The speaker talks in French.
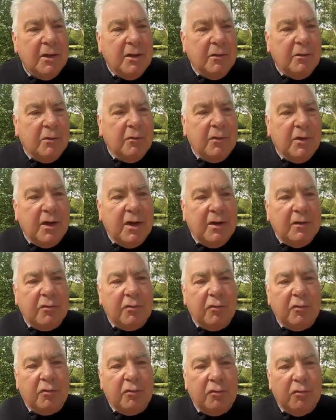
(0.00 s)
Donc voilà la
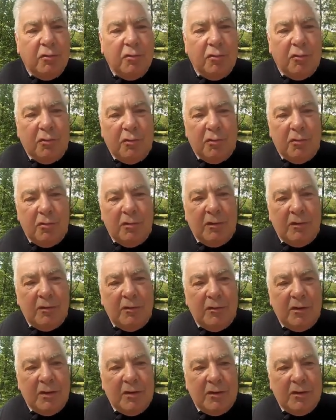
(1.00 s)
structure
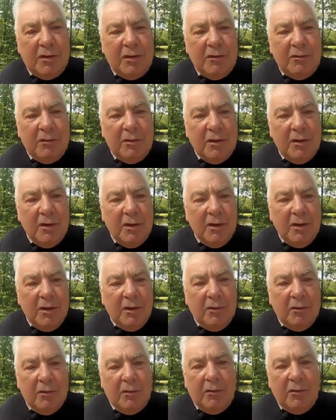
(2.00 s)
associative
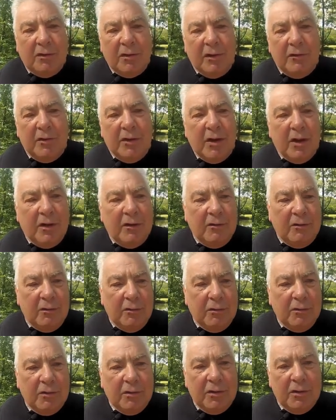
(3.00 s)
de, cette
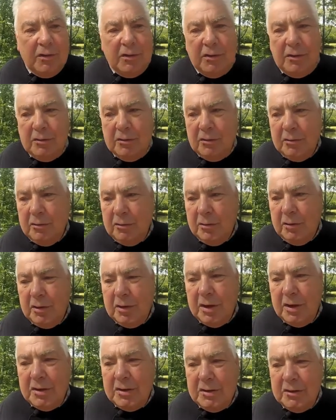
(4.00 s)
fédération qui
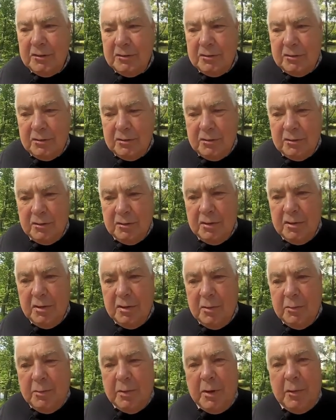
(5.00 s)
organise
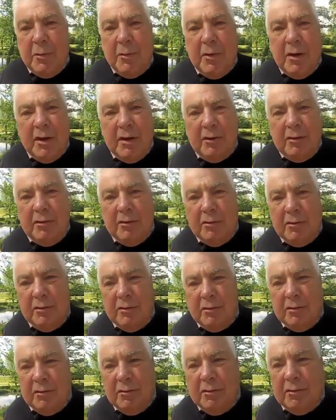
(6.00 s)
pas moins
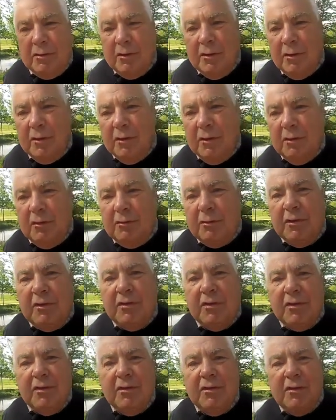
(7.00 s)
de
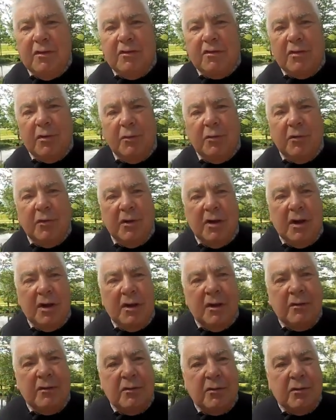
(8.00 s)
70 championnats
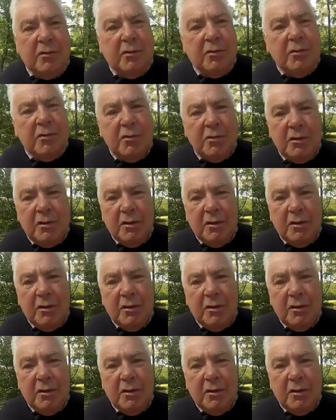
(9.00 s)
nationaux,